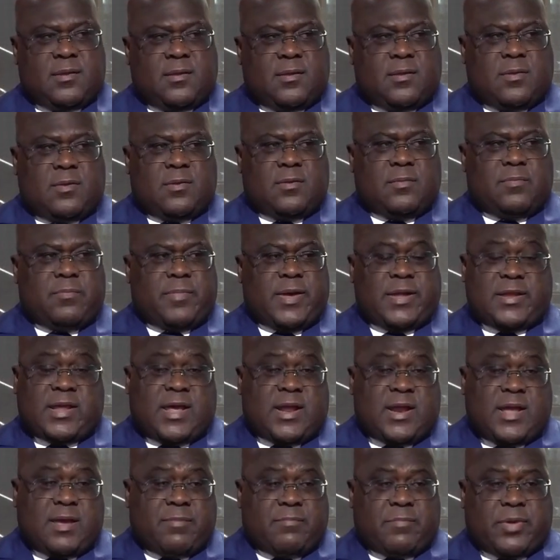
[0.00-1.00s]
Euh, pas
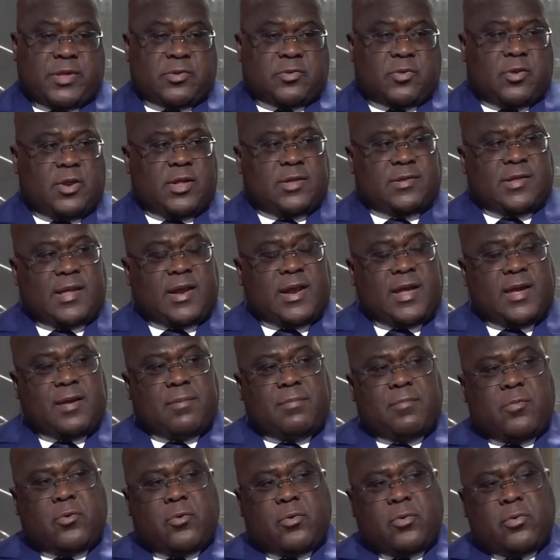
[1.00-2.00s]
d'alarme, parce que les
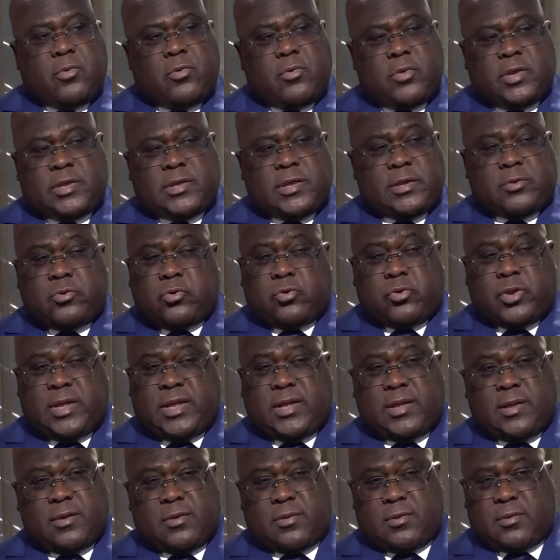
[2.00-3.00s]
alarmes ont été
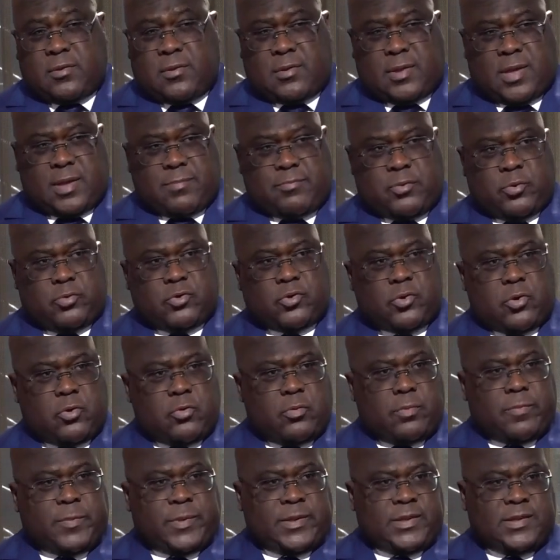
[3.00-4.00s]
données euh, à plusieurs
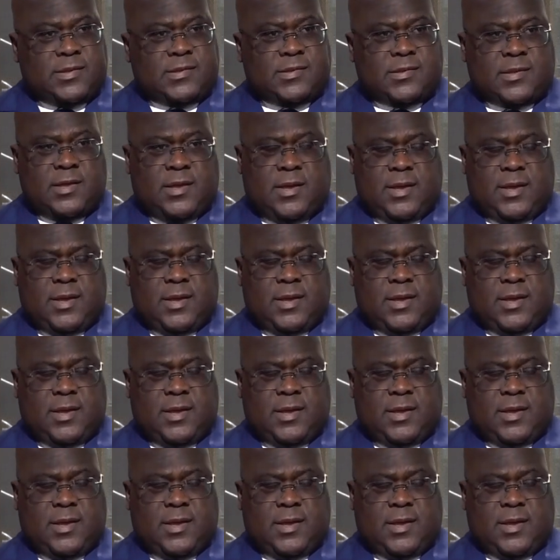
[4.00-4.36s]
reprises